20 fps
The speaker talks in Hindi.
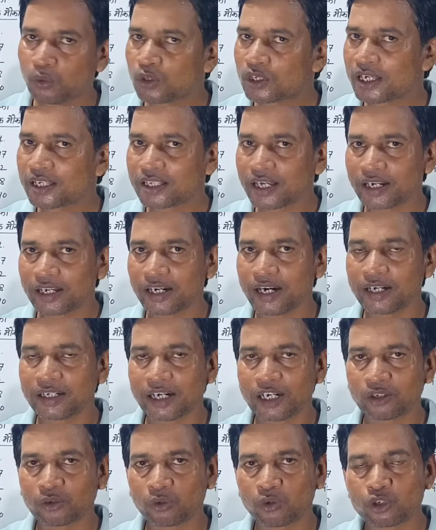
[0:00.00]
उसी से
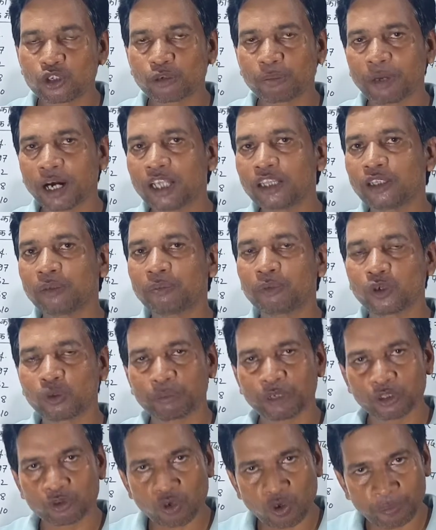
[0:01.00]
रिलेटेड कुछ
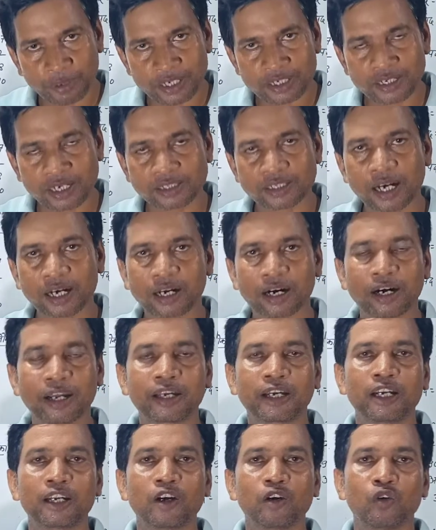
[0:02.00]
महत्वपूर्ण बिंदुओं पर चर्चा
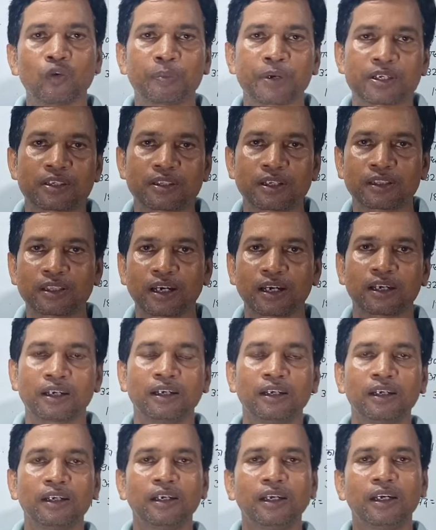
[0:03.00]
करने के लिए उपस्थित हैं
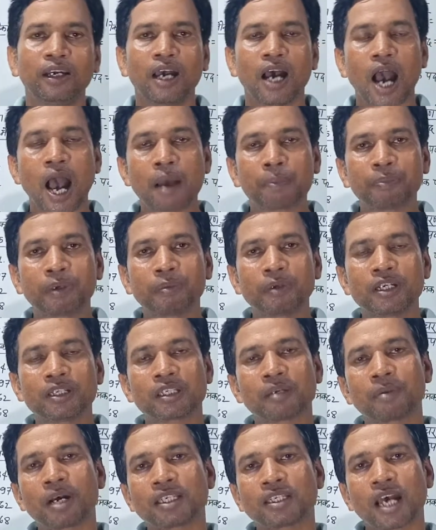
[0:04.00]
आप विभिन्न
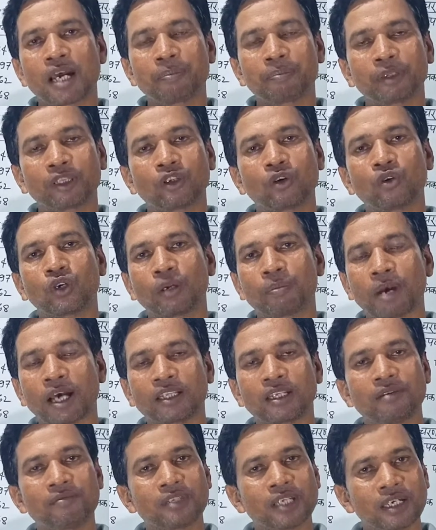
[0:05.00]
समाचार पत्रों के
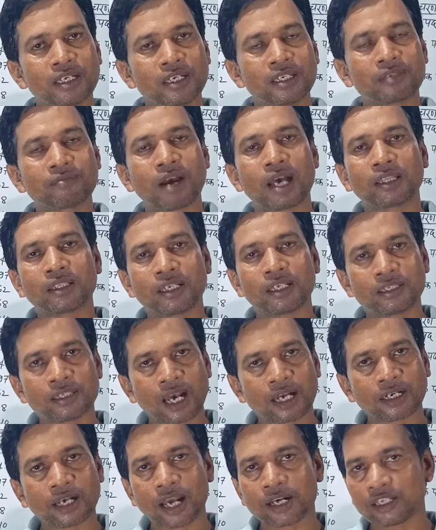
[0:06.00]
माध्यम से इस बात की
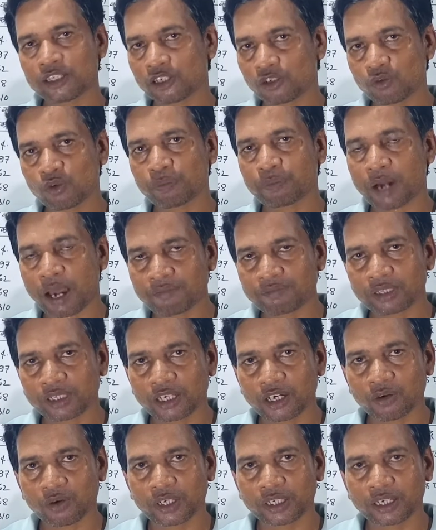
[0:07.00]
जानकारी जरूर प्राप्त
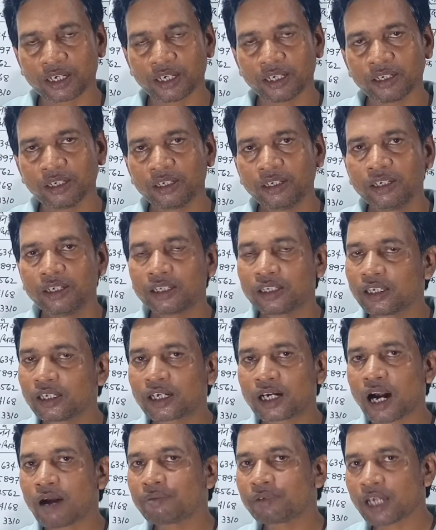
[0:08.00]
किए होंगे
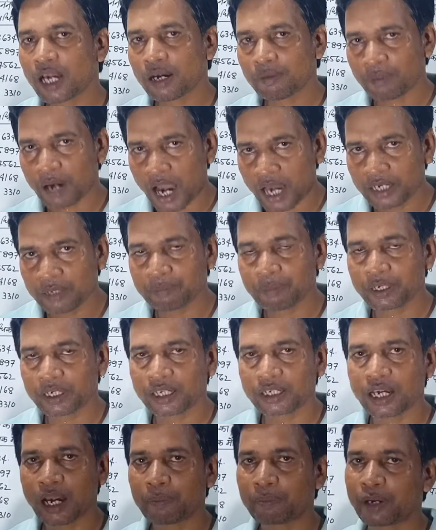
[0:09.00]
कि कब यह बहाली
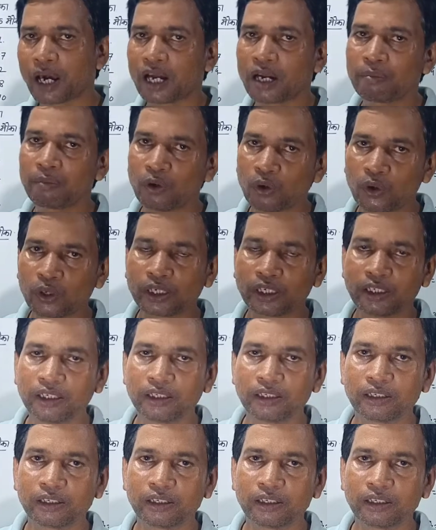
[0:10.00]
प्रक्रिया प्रारंभ होगी